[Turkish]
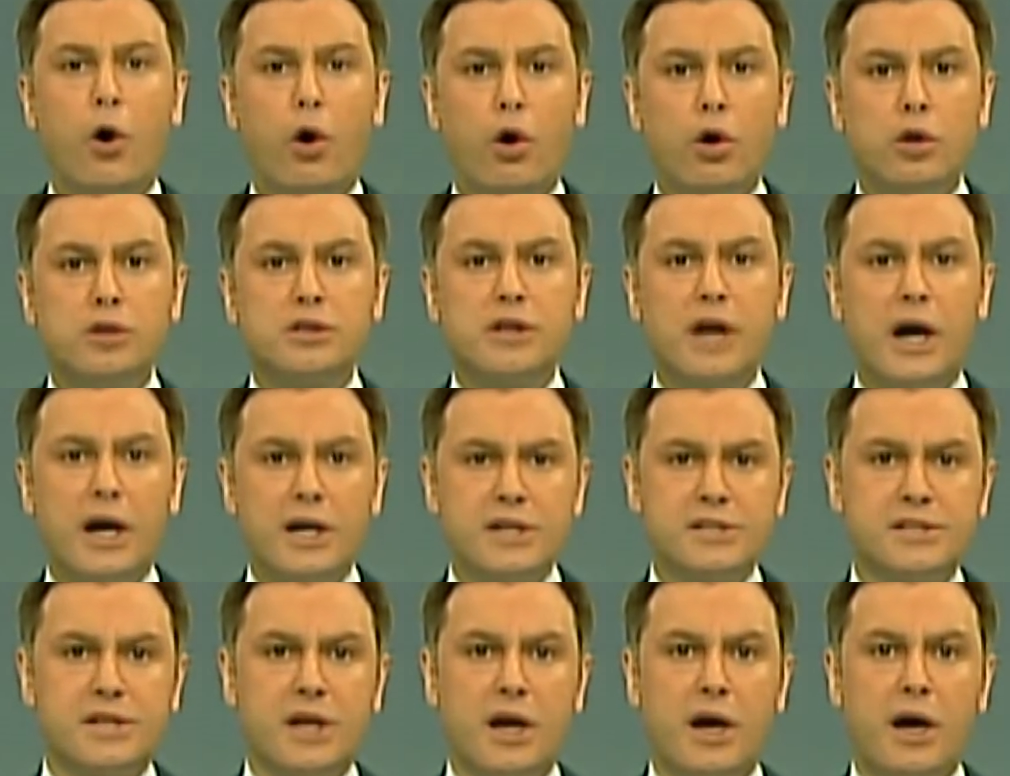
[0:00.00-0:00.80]
Orta
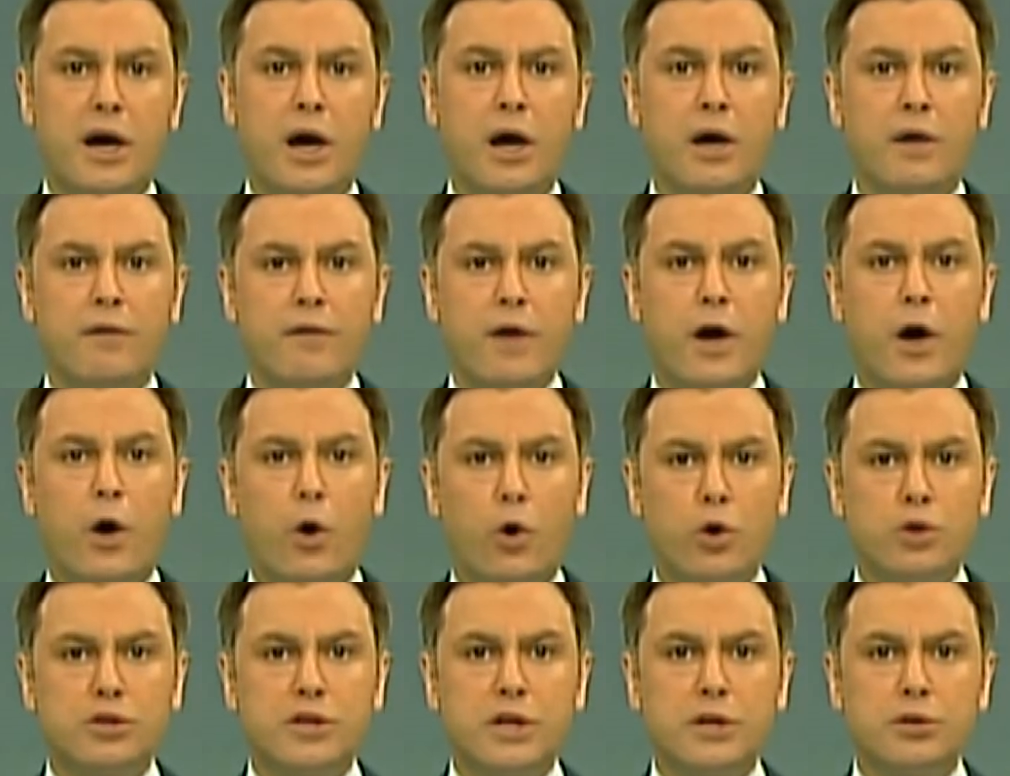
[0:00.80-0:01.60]
Asya ve
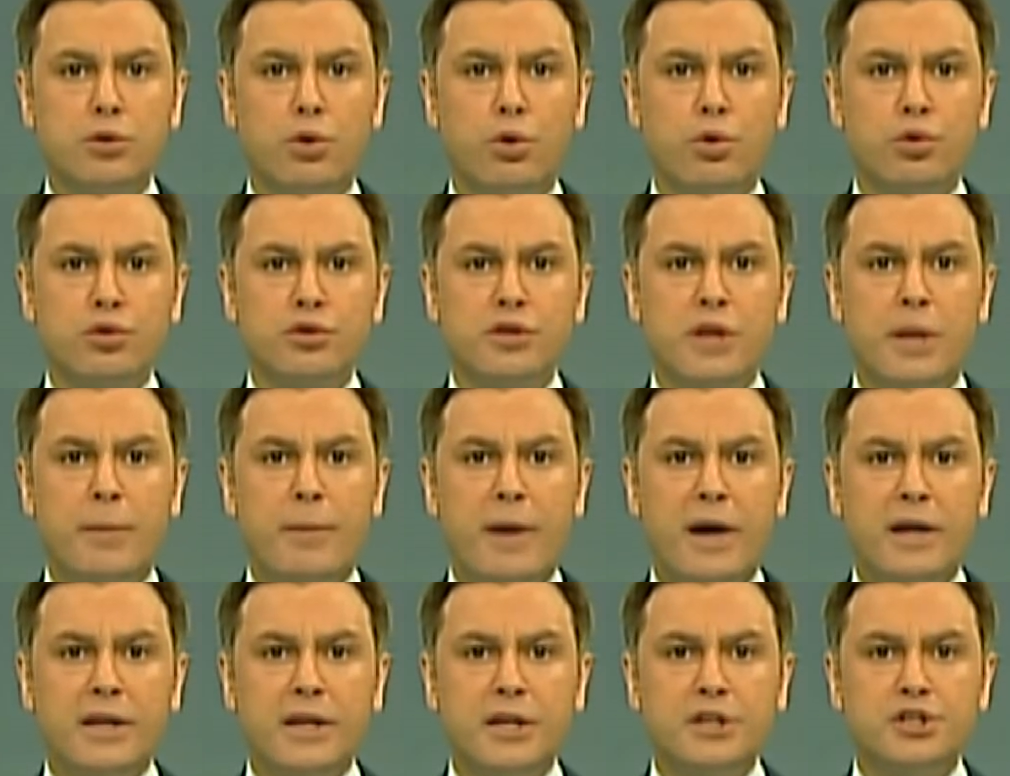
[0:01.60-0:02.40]
Orta Doğu'nun da
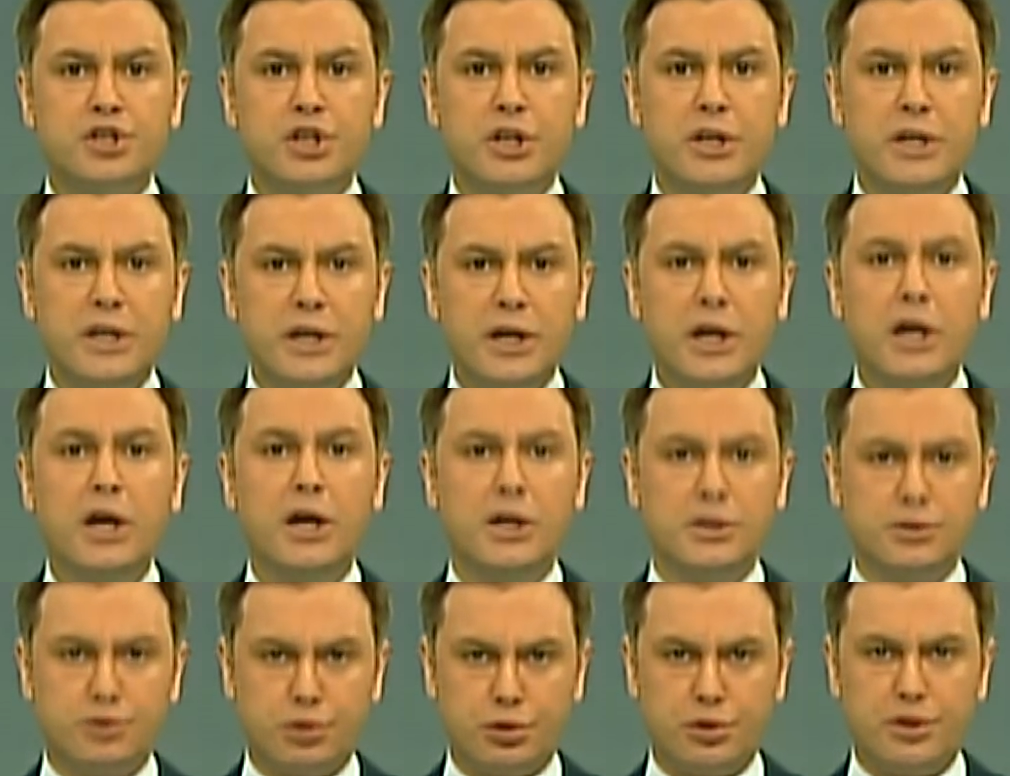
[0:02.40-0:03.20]
madenciliği
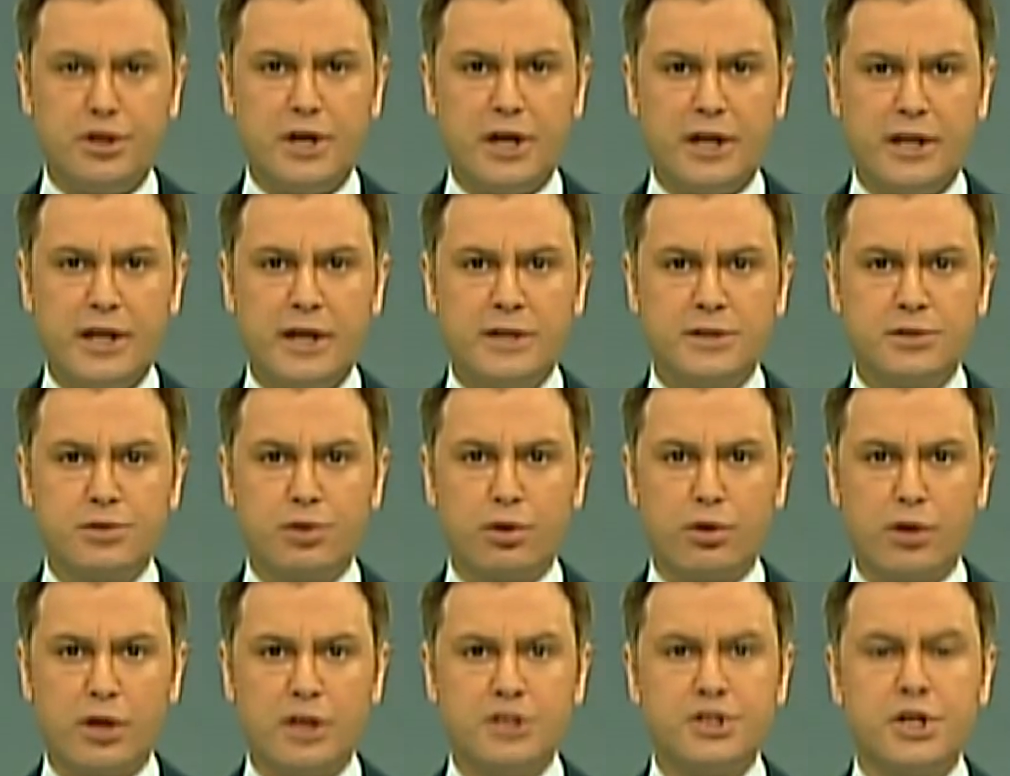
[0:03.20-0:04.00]
Türkiye'den
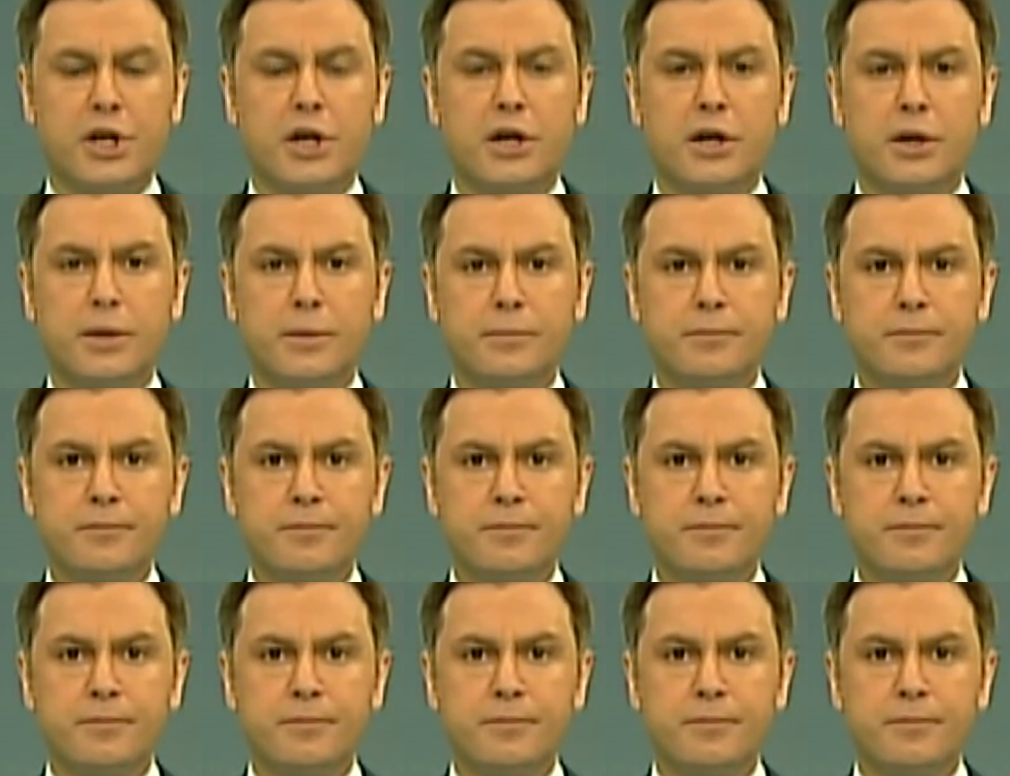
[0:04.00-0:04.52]
sorulacak.